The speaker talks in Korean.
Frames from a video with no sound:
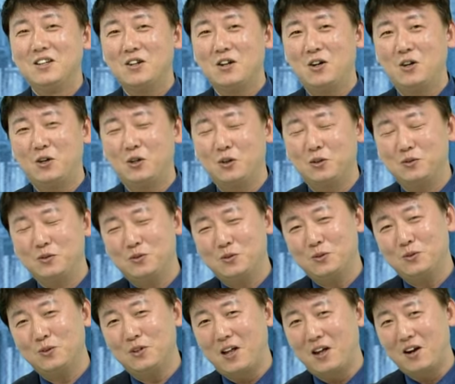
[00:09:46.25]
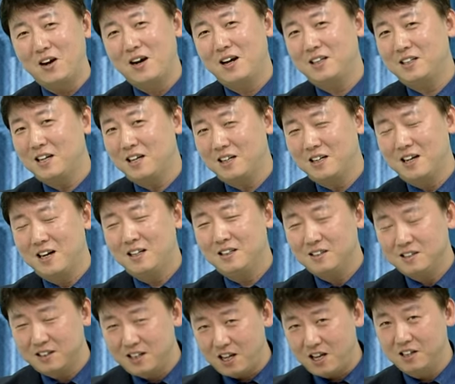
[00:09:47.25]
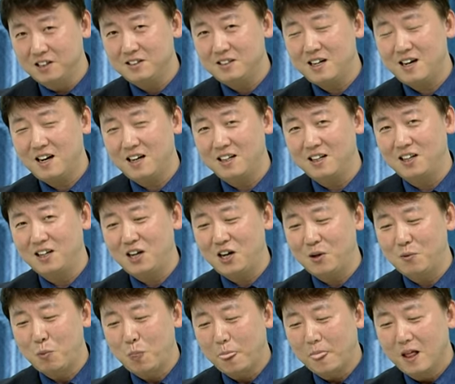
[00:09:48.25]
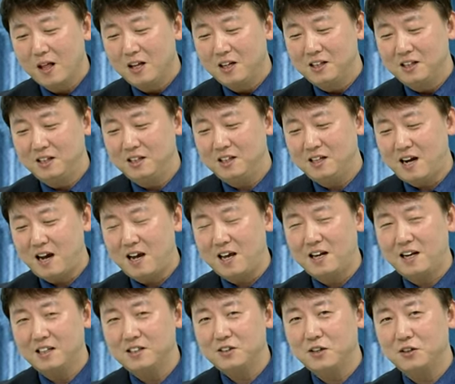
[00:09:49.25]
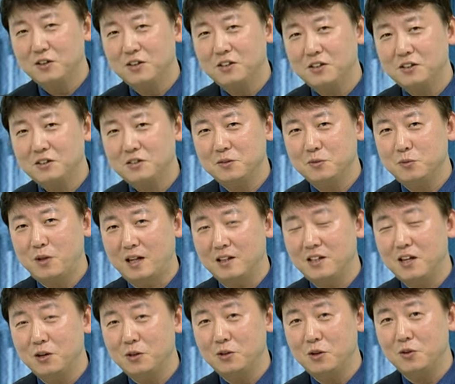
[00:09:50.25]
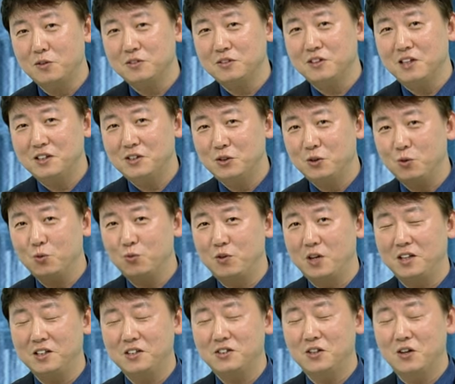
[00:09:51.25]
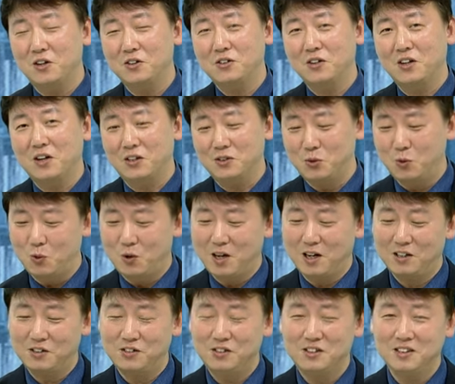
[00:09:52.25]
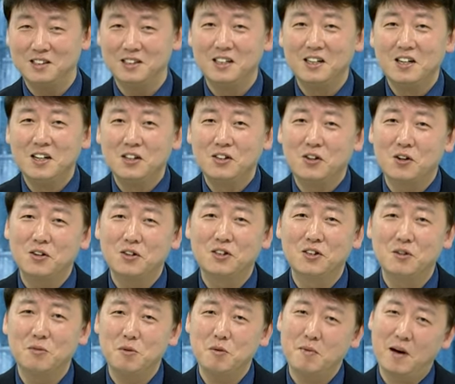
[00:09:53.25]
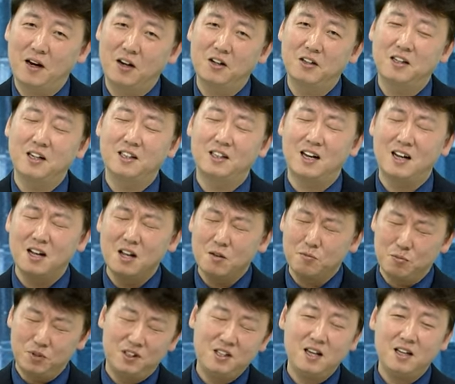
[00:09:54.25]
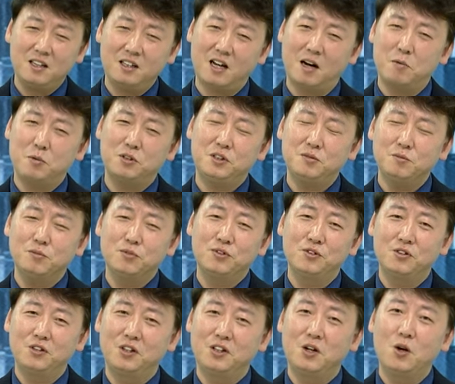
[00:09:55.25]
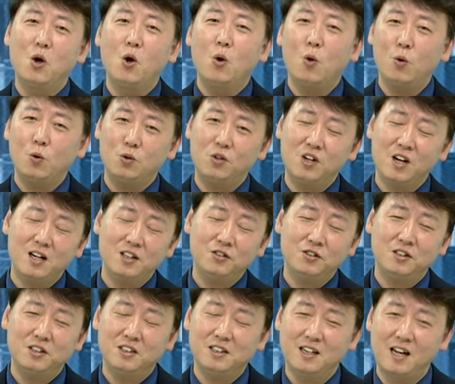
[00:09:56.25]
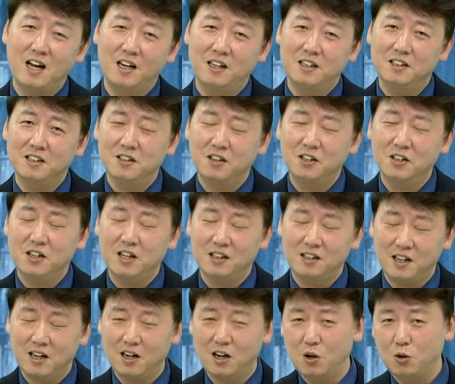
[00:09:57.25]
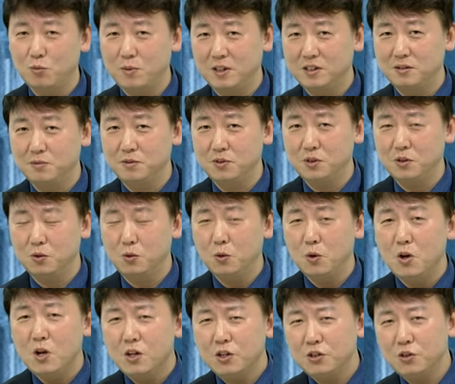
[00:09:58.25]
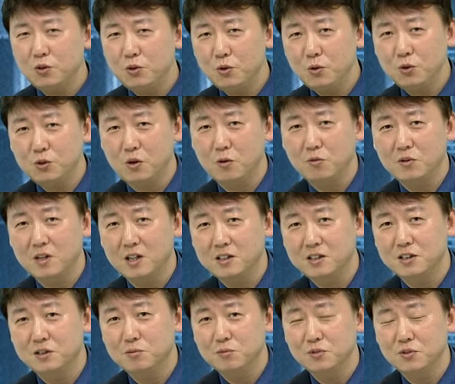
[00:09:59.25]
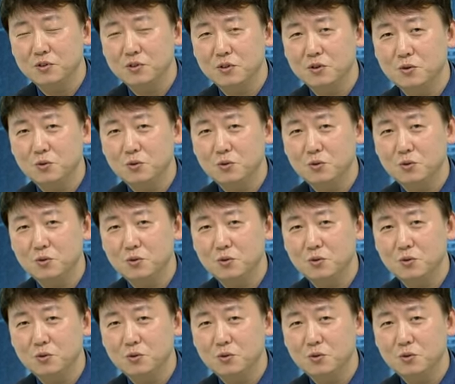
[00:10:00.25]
어, 뚫고 내려야 되는, 되는 상황이니까 이 라인에서는 좀 단타로 접근을 하시고 위에 있는 저항선까지 올라갈 수 있는 그런 그림이 마련이 됐다. 밑에 잡으신 분들이 홀딩할 수 있는 라인이 그렇게 됐다라고 말씀을 드리고 신규로 접근하시는 분들은